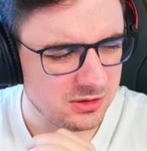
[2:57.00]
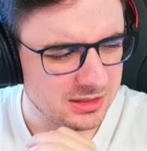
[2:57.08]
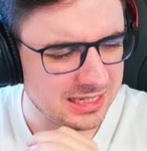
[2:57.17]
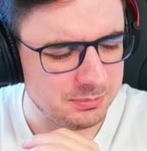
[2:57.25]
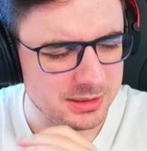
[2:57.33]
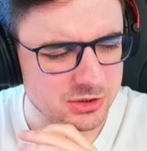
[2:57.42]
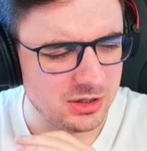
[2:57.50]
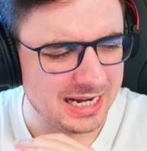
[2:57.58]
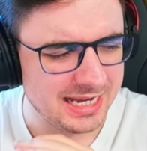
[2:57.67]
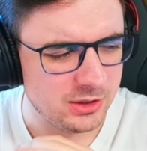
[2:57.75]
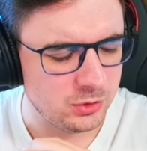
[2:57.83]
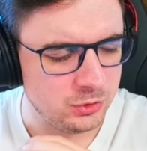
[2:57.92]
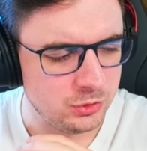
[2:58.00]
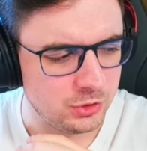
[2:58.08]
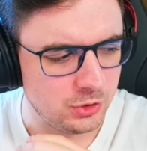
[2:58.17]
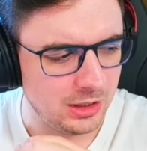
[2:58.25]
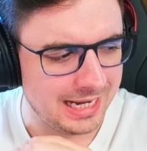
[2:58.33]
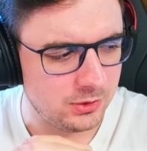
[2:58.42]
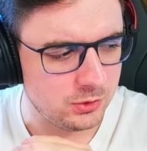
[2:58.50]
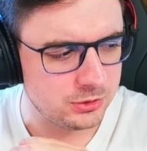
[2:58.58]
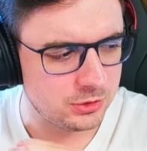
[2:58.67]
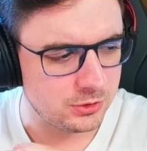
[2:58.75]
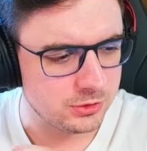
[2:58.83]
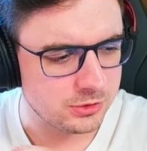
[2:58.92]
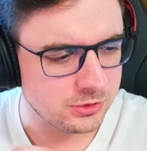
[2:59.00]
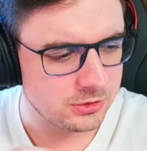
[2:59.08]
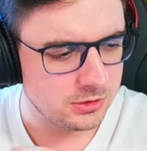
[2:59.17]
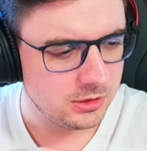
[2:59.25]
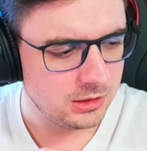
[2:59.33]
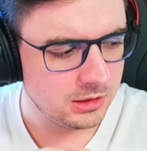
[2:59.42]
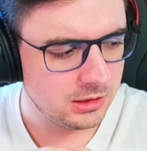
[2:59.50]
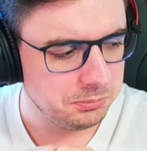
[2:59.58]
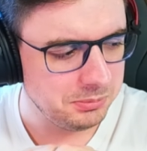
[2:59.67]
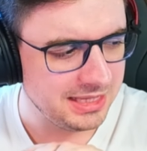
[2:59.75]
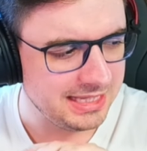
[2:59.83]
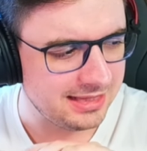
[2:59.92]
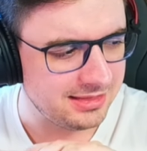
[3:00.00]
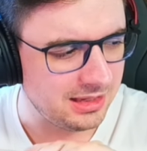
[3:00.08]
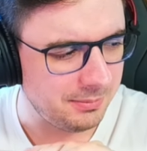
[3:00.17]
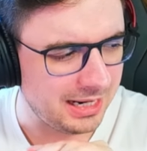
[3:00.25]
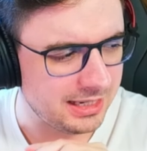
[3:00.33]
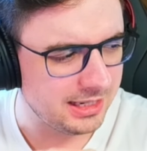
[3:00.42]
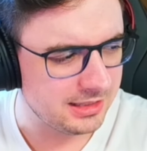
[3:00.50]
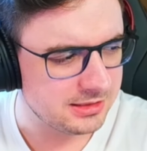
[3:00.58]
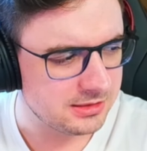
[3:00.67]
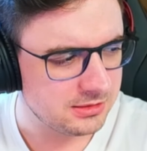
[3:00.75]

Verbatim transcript: ¿Qué personaje controla a otros? mediante marcas.